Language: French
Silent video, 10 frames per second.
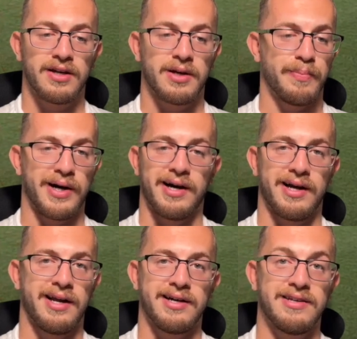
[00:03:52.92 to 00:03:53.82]
bah
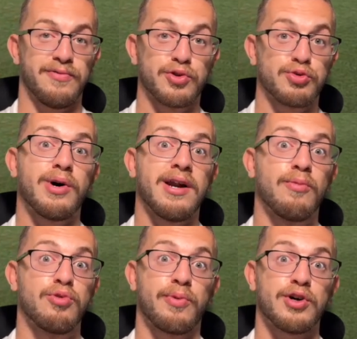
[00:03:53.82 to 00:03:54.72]
là, il faut que je sois là au
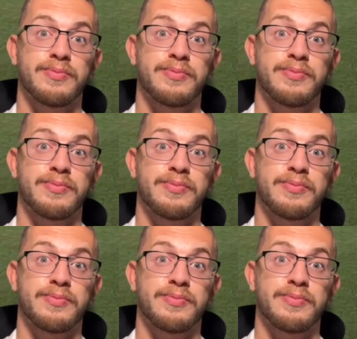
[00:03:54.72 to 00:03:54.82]
plus proche,